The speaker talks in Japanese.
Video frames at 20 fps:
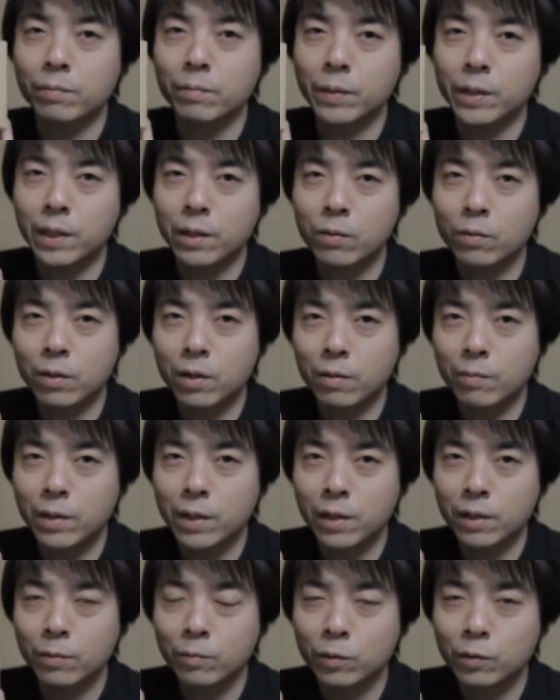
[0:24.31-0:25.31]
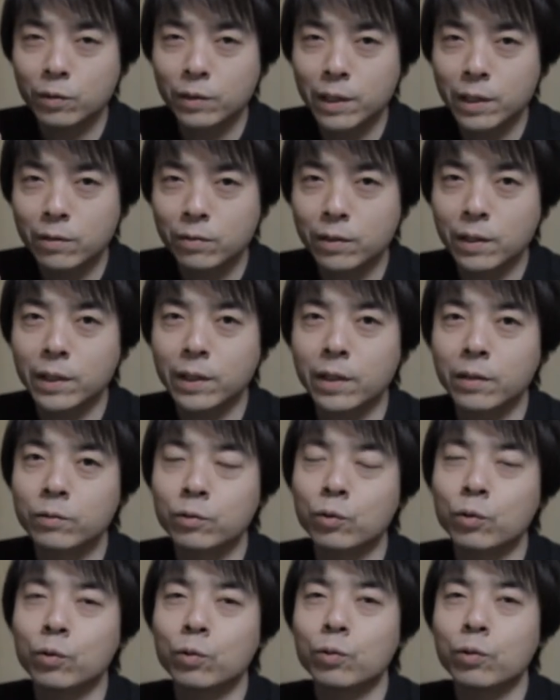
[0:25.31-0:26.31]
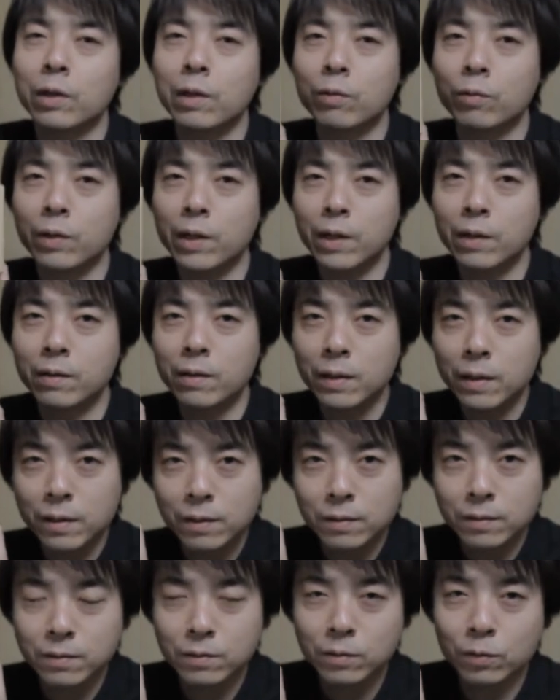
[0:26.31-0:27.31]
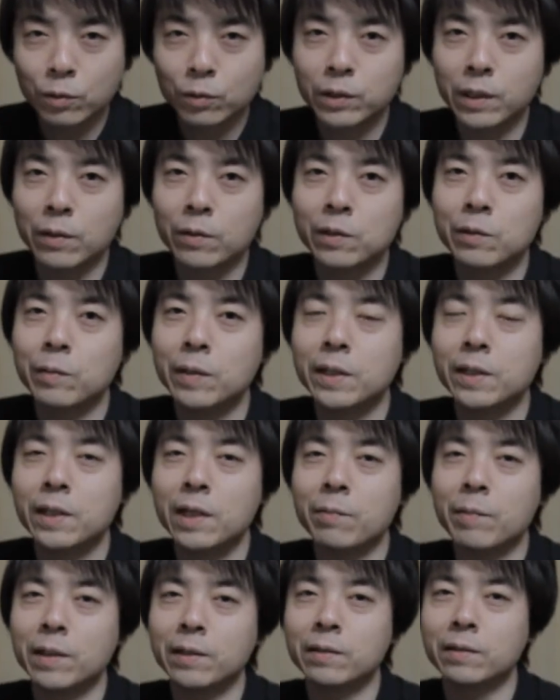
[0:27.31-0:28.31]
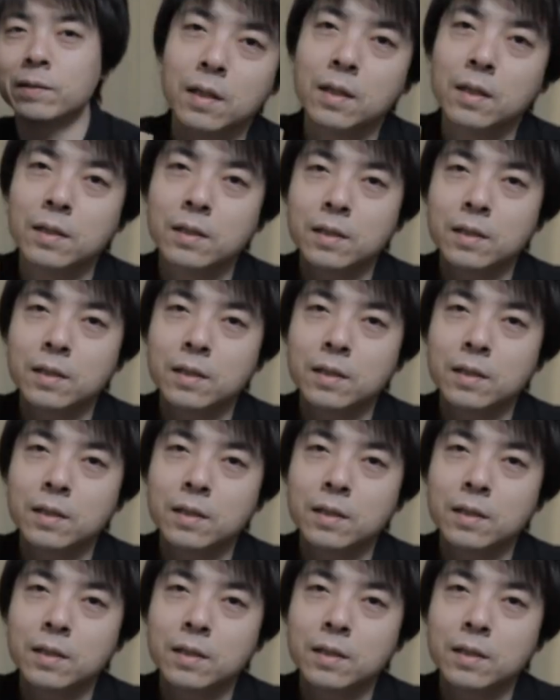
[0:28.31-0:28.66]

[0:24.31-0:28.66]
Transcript: ビデオカメラにも使える三脚ということなので、すごく楽しみにしています。